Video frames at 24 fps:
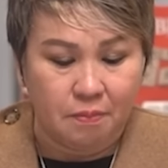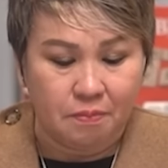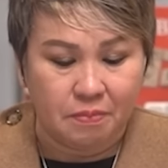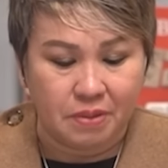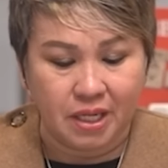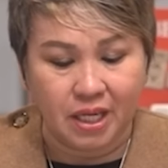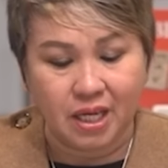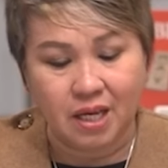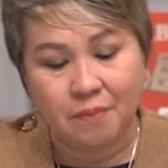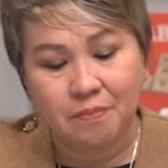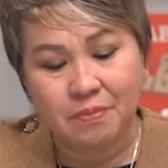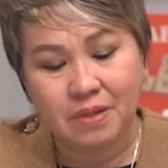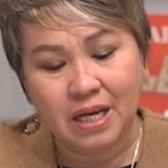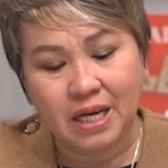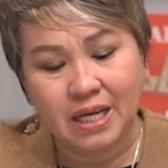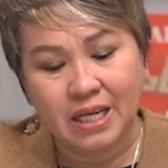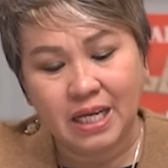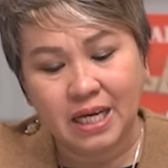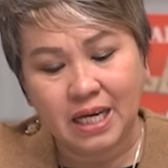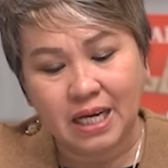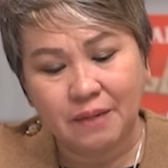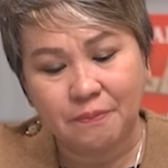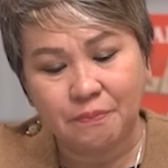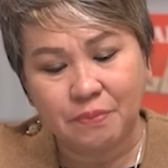Mereka
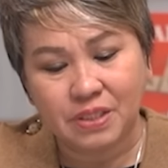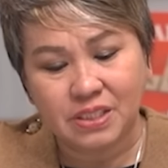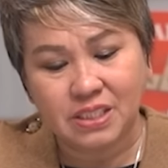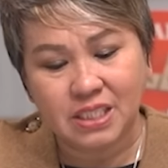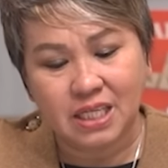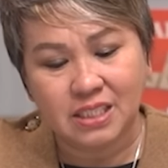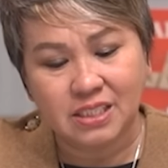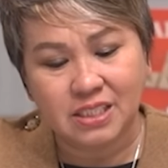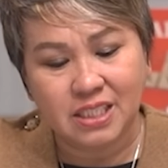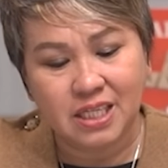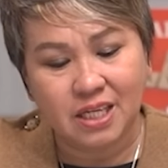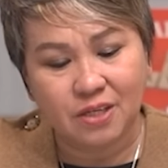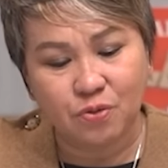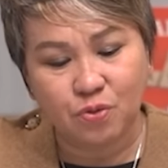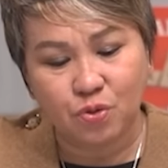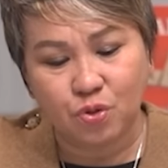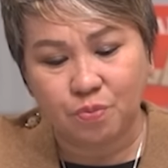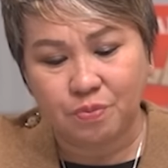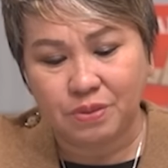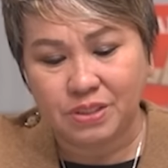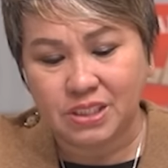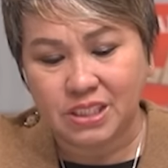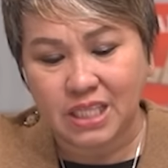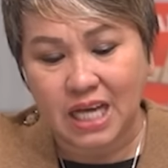mengadakan perjanjian
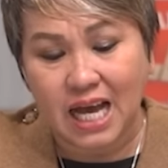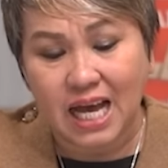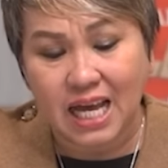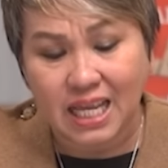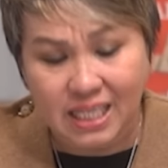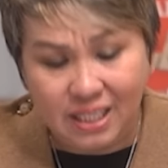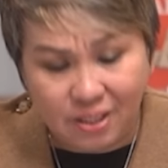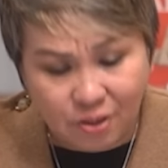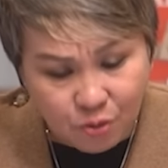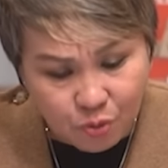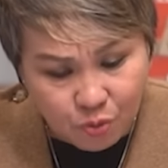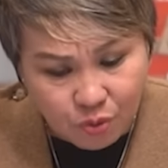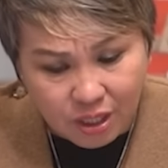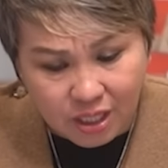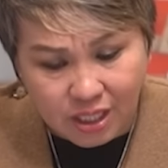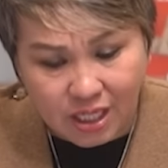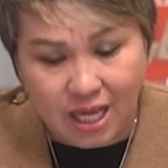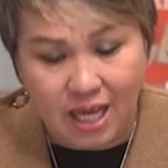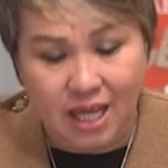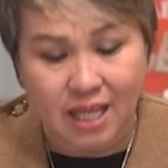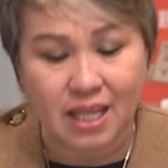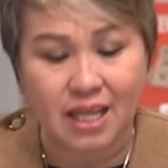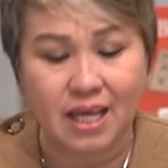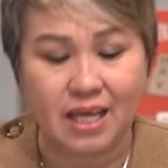untuk mencari Tuhan
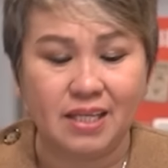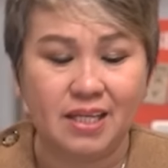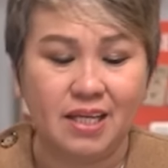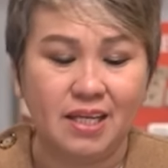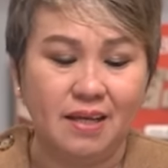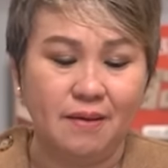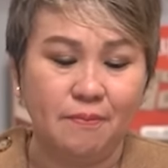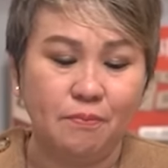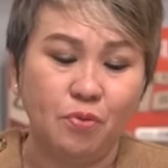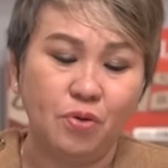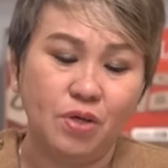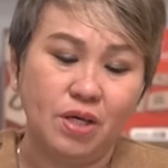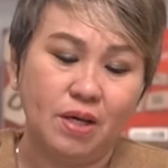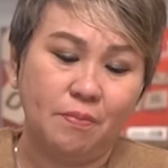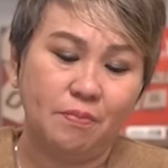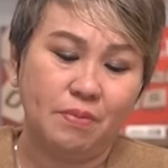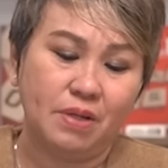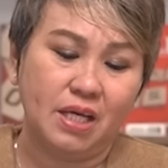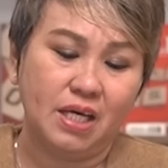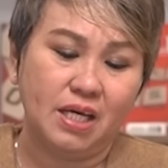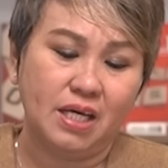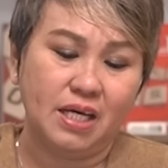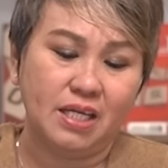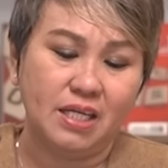Allah nenek moyang
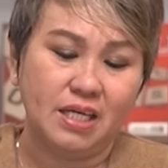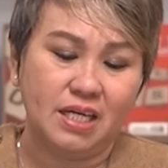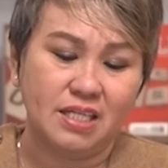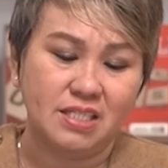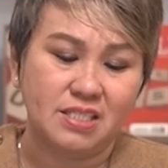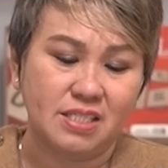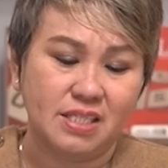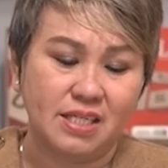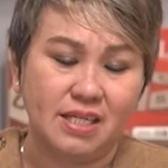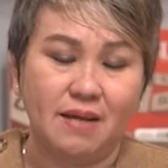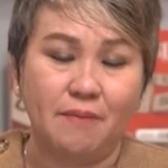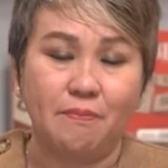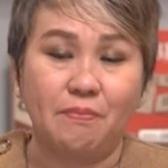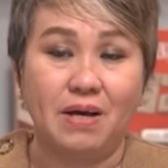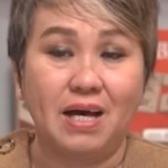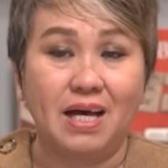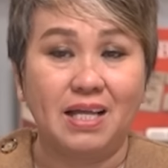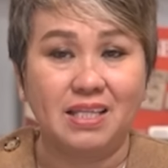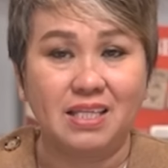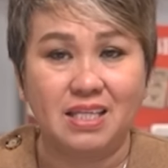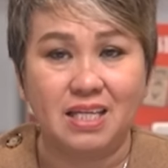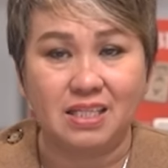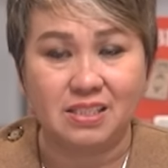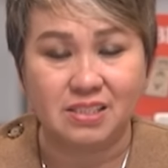mereka dengan segenap
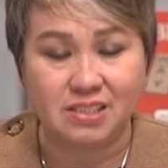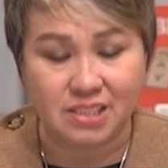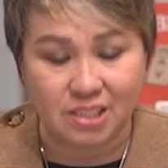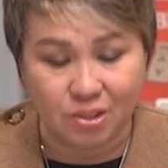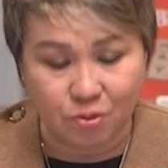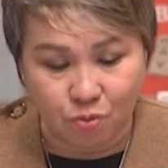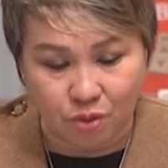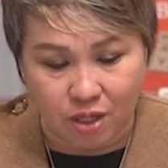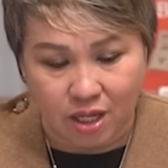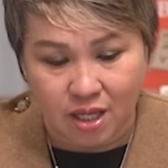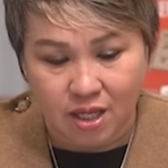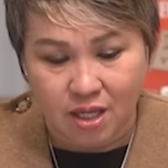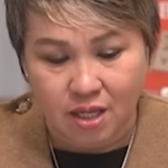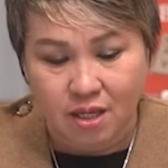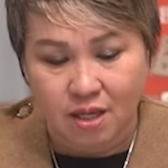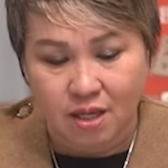hati dan jiwa.